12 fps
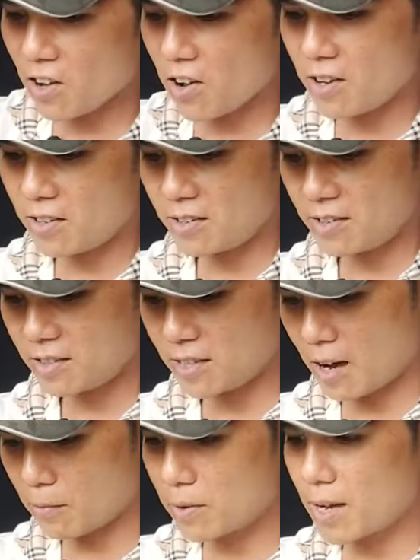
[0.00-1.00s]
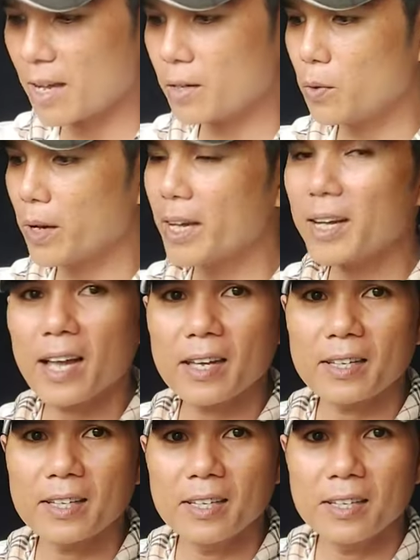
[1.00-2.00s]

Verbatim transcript: to trọng cây khỏe cây